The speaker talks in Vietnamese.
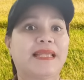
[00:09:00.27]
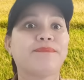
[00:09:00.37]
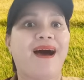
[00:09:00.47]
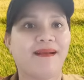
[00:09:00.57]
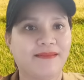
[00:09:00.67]
tâm
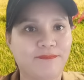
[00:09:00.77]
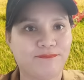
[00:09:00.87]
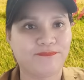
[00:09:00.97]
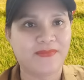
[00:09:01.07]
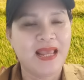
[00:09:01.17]
thần đó
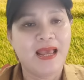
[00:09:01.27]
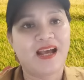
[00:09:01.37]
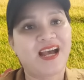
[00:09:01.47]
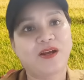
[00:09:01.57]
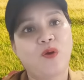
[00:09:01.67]
ừ.
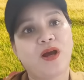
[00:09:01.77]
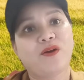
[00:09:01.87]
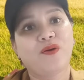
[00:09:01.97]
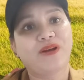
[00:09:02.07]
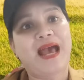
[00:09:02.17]
à, con
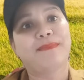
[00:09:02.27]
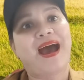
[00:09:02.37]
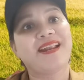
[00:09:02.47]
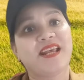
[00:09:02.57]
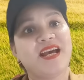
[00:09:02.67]
con hà
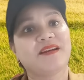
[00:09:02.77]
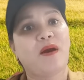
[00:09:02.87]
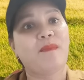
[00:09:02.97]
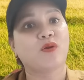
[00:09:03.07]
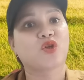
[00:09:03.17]
mã này
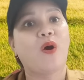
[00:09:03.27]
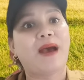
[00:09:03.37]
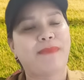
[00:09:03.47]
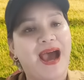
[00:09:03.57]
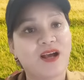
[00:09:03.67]
bầu xô hà
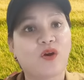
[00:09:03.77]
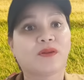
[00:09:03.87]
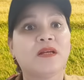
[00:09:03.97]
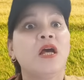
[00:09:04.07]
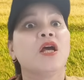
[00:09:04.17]
mã có
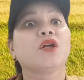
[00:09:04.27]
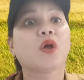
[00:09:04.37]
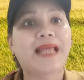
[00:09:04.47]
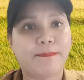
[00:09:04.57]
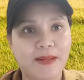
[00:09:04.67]
có
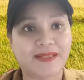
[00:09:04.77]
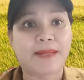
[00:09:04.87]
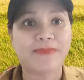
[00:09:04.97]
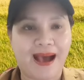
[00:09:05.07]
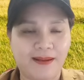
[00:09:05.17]
tâm đó mà
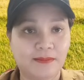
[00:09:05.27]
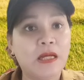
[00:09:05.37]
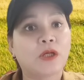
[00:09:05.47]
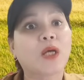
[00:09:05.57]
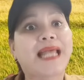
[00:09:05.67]
tâm thần
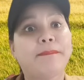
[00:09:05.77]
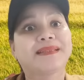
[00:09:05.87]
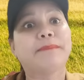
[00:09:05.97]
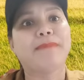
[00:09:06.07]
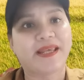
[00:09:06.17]
có tầm mà
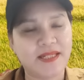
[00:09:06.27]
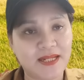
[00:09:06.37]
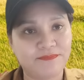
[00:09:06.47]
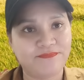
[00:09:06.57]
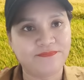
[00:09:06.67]
tầm bậy đó
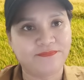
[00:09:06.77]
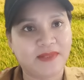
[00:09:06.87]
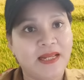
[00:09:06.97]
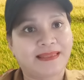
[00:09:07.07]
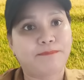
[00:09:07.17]
ừ.
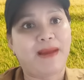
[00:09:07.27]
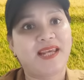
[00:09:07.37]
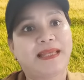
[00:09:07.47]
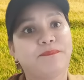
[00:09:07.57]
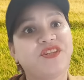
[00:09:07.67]
tầm bậy
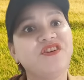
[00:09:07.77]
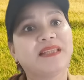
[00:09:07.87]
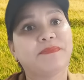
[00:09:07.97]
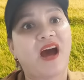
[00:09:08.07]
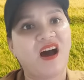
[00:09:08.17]
tầm chướng
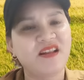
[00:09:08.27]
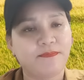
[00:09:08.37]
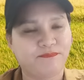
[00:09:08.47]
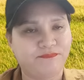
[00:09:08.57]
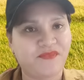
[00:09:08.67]
tầm gỡ đó
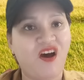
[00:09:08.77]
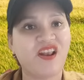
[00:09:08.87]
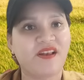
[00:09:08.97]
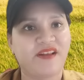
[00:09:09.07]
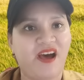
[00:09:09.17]
ừ. nó
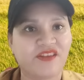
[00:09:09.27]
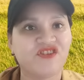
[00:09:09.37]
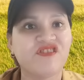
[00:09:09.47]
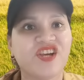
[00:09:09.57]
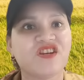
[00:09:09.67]
đó đó là
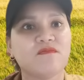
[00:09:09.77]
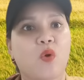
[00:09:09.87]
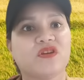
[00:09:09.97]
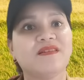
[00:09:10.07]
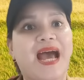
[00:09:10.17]
chướng khí chướng
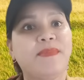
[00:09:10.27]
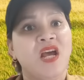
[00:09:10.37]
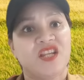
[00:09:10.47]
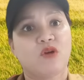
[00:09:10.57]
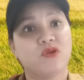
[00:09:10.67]
mùi chướng đất
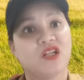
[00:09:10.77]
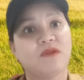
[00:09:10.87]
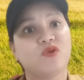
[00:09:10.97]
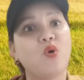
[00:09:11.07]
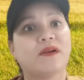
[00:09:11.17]
trong rừng
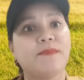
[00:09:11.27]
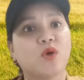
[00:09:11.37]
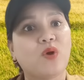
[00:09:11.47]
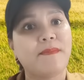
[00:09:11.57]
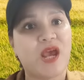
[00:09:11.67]
công chúa ăn cắm
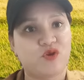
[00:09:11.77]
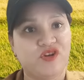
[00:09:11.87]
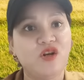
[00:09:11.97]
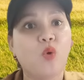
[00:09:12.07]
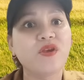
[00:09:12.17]
sú cắm heo vừa
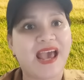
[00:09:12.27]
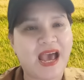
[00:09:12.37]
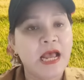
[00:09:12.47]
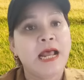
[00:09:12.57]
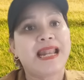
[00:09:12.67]
đi lú
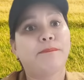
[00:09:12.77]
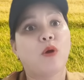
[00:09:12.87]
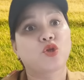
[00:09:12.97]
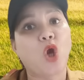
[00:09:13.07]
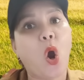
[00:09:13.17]
da làm
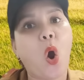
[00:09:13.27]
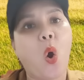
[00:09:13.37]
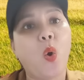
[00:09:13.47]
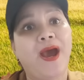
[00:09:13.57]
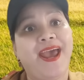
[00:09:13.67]
bầu xô